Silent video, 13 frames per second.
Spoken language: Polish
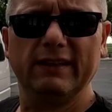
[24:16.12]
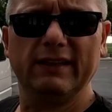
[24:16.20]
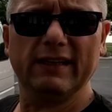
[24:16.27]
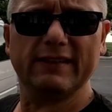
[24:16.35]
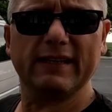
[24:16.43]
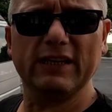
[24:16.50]

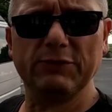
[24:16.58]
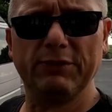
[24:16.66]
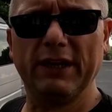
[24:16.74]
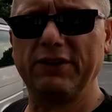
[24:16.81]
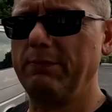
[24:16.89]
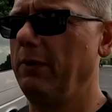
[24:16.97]

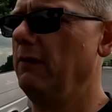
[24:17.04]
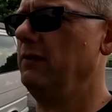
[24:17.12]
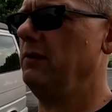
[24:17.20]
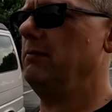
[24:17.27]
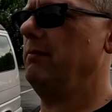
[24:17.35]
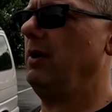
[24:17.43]
Jesteśmy na
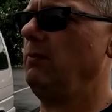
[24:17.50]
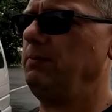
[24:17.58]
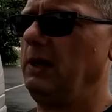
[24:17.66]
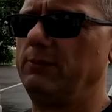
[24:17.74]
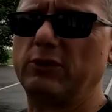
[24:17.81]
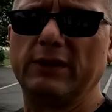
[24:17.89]
typowym
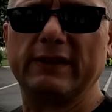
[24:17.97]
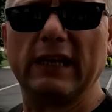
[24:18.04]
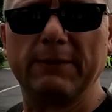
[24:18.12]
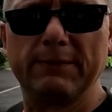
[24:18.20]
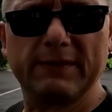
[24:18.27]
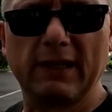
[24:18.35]
mopie przy
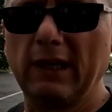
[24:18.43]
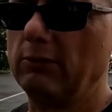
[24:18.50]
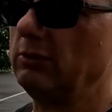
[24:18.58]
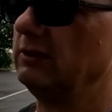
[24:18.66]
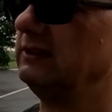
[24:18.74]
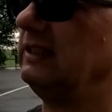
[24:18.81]
serbskiej
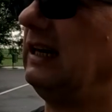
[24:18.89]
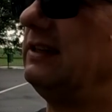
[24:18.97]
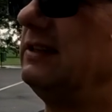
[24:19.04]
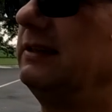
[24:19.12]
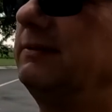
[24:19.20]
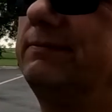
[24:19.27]

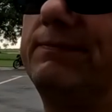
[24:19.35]
autostradzie.